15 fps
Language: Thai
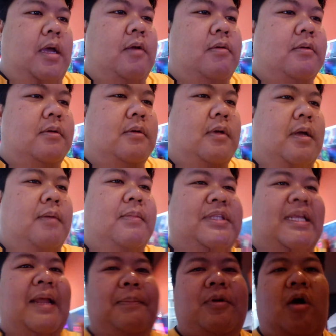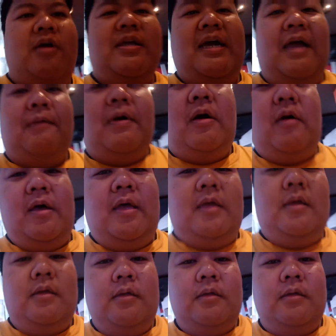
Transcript: อะมันสลับกล้องยังไงวะฮอย